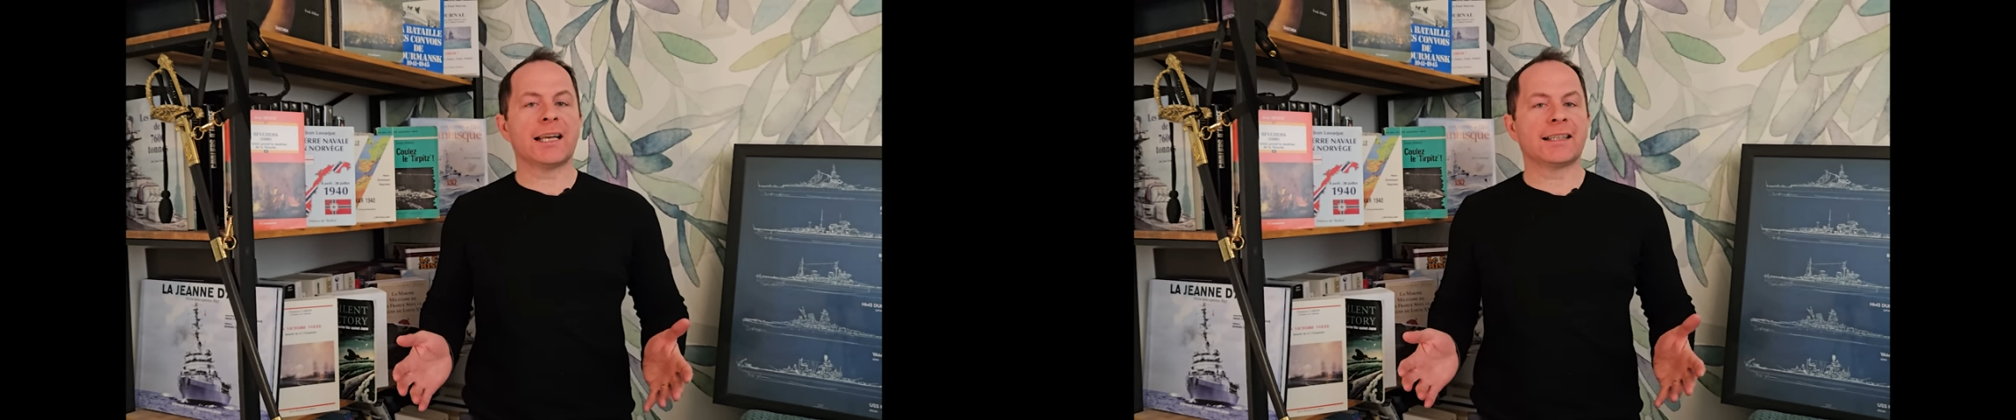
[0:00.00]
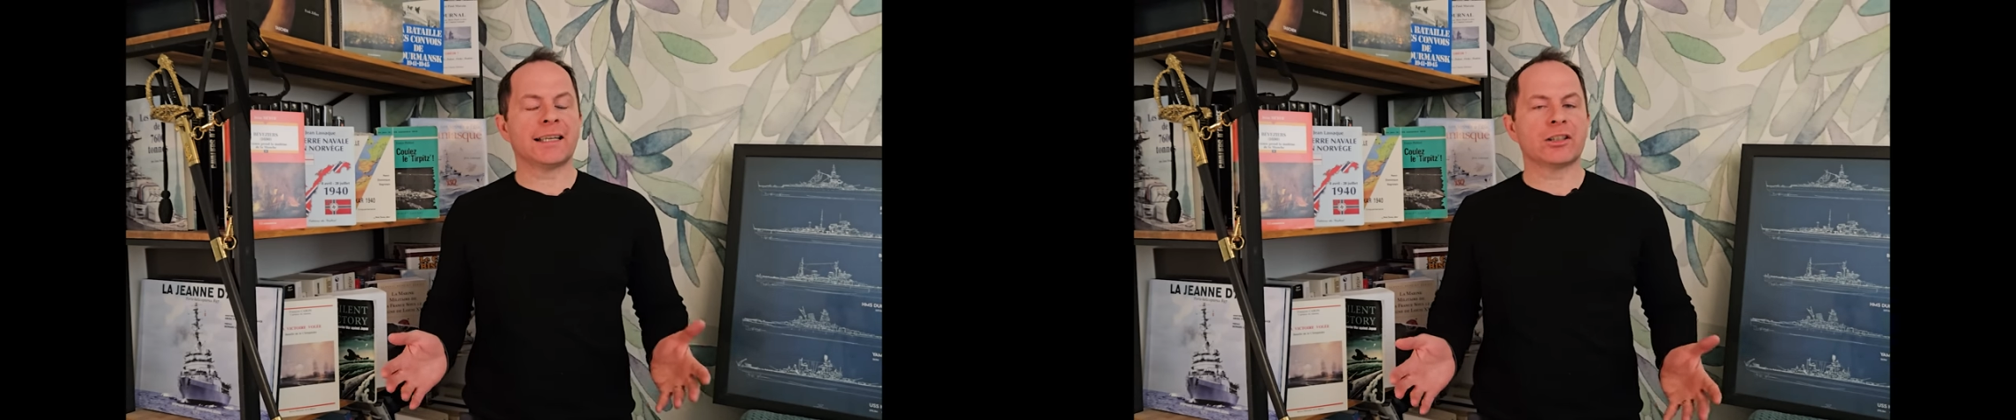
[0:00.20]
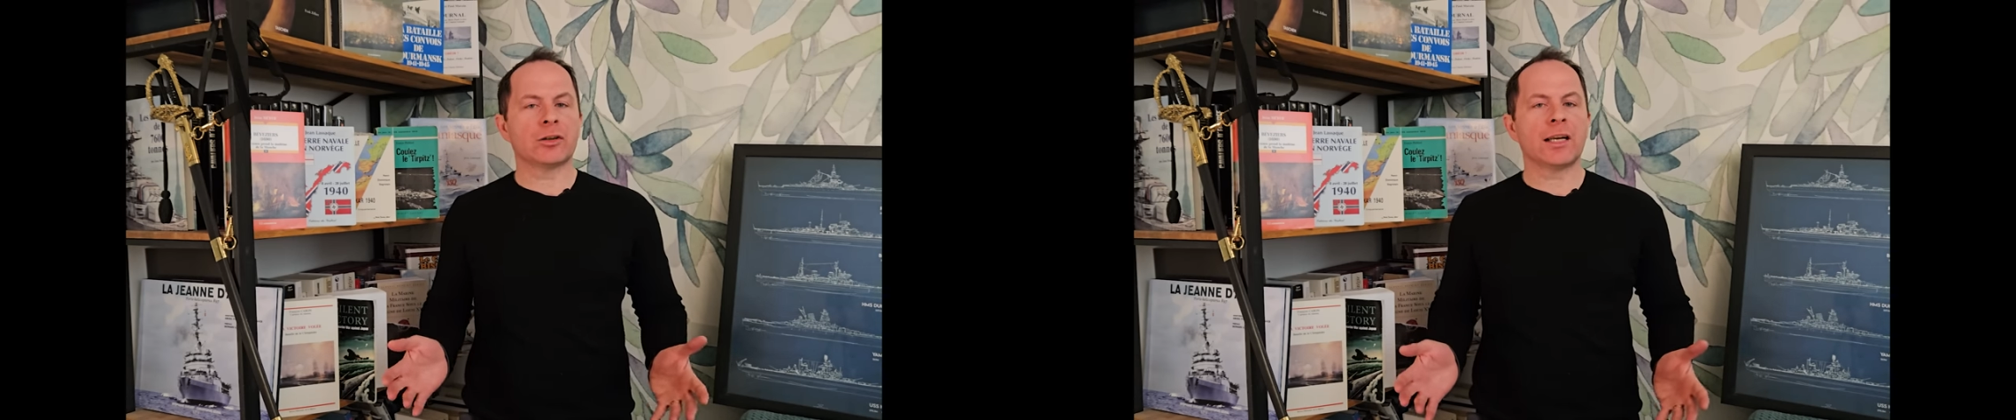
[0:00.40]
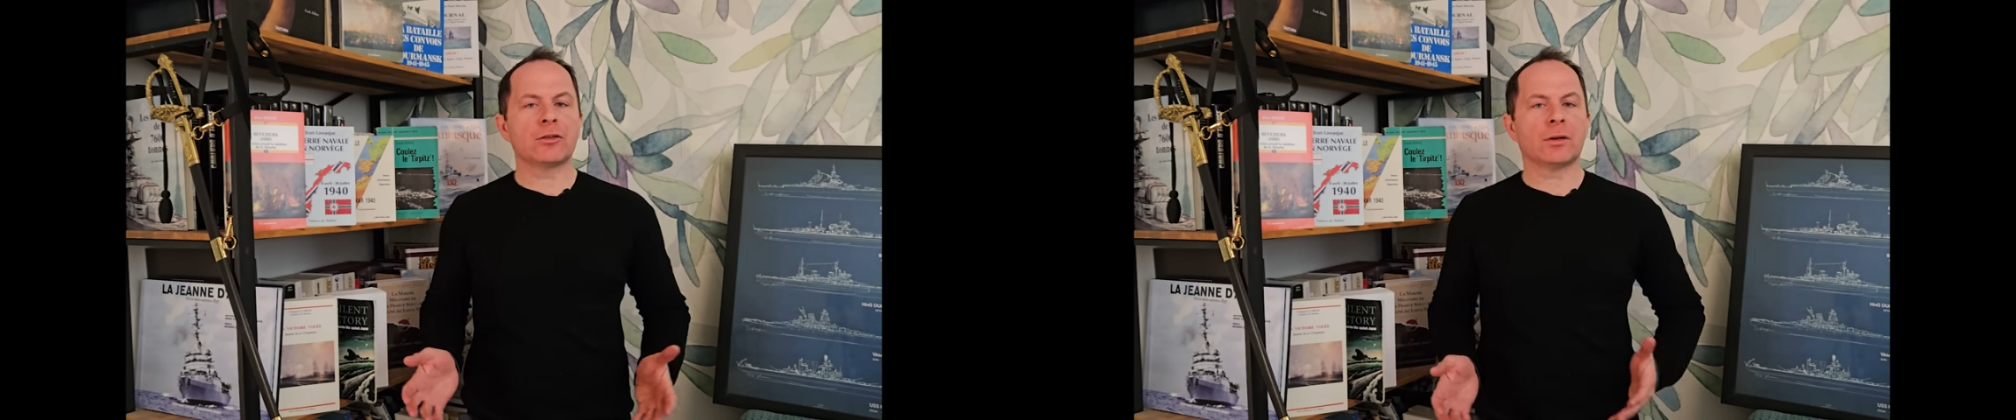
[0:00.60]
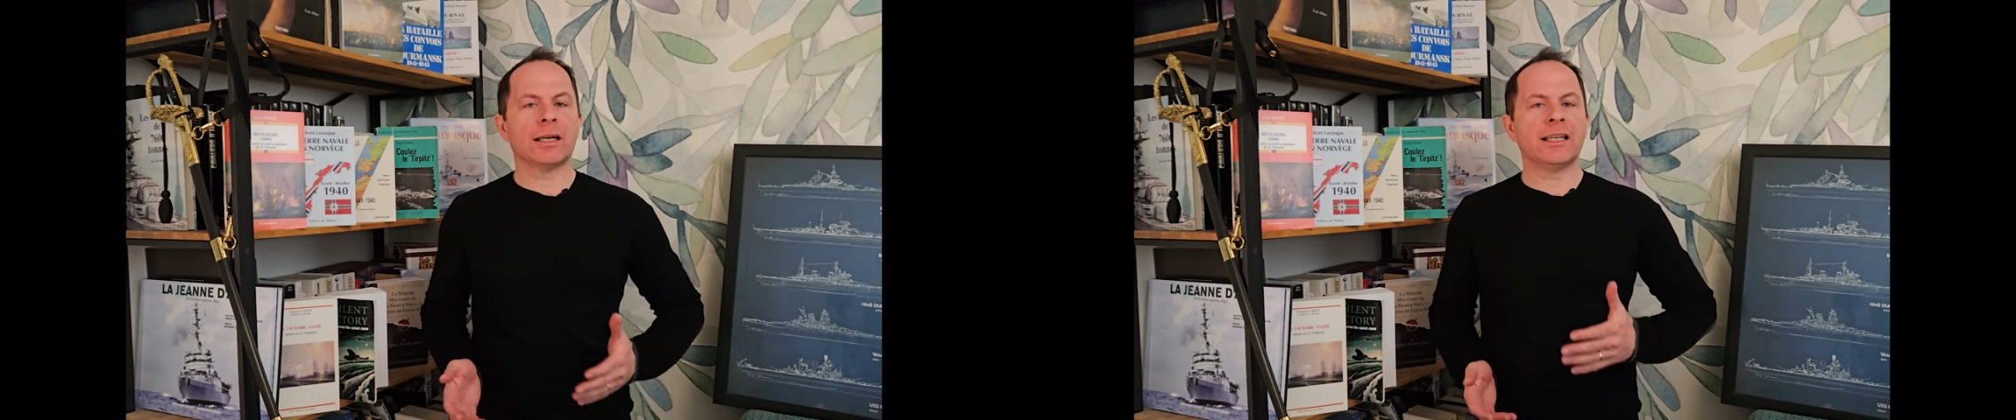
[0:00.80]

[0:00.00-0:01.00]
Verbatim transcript: internationale sur la